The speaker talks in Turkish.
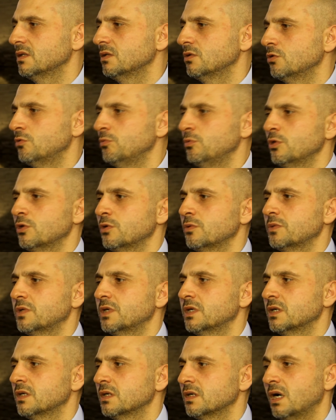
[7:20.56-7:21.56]
Umuyorum
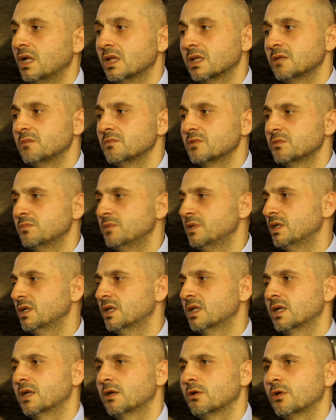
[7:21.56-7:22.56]
ki aldığımız
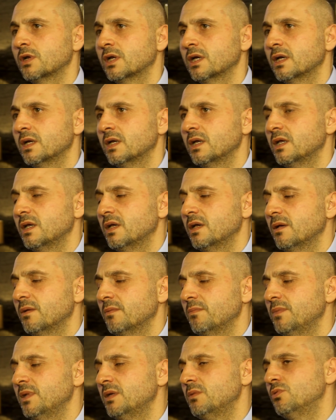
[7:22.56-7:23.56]
bilgilere göre
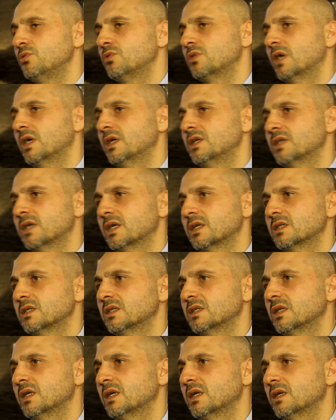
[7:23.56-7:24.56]
bir buçuk ay
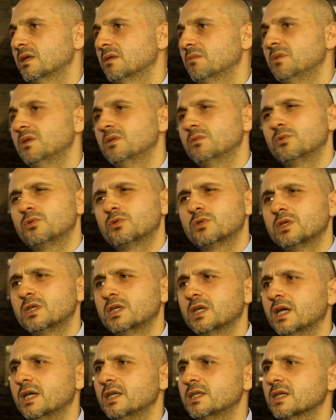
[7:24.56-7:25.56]
içerisinde, bir buçuk
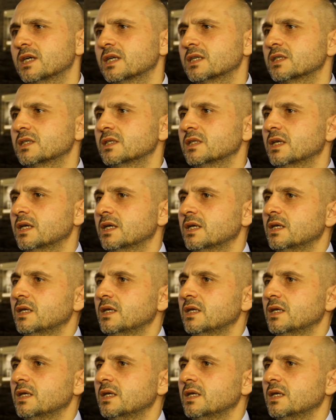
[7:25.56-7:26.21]
iki ay içerisinde